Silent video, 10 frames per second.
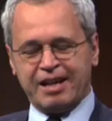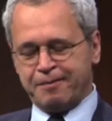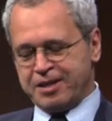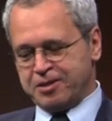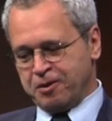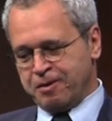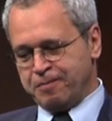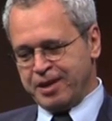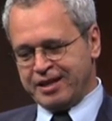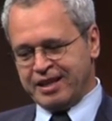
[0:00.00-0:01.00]
che ha messo in
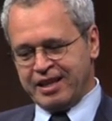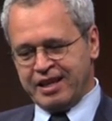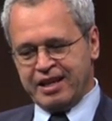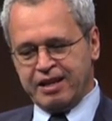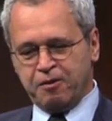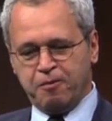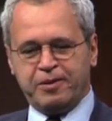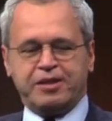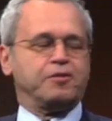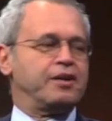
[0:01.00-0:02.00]
piedi in
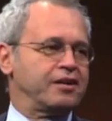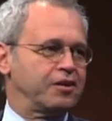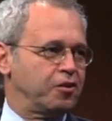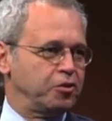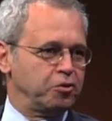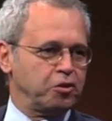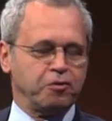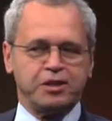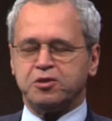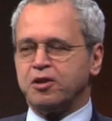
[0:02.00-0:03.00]
Umbria, insomma, con tutto
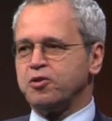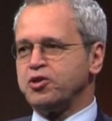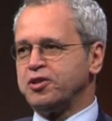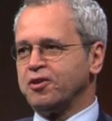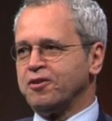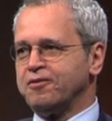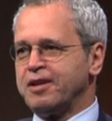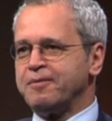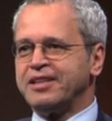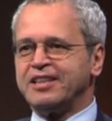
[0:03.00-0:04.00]
questo è riuscito
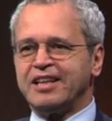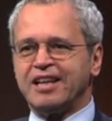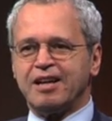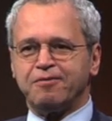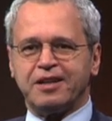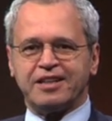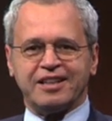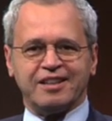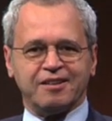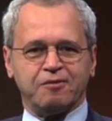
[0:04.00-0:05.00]
veramente a
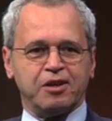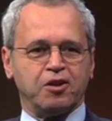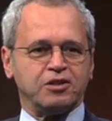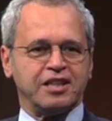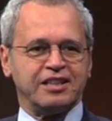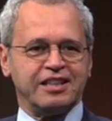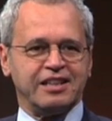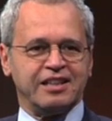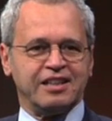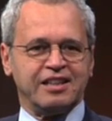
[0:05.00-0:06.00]
fare qualcosa
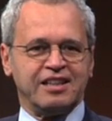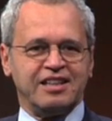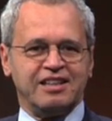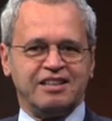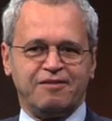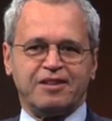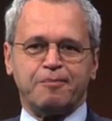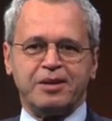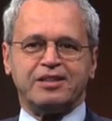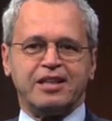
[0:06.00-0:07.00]
di, di
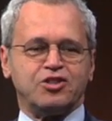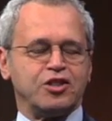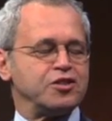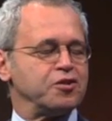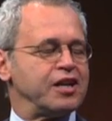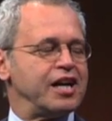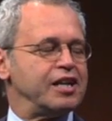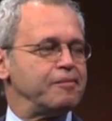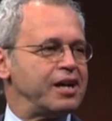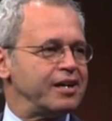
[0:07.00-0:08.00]
veramente
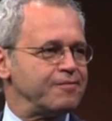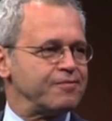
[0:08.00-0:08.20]
eccezionale. Ma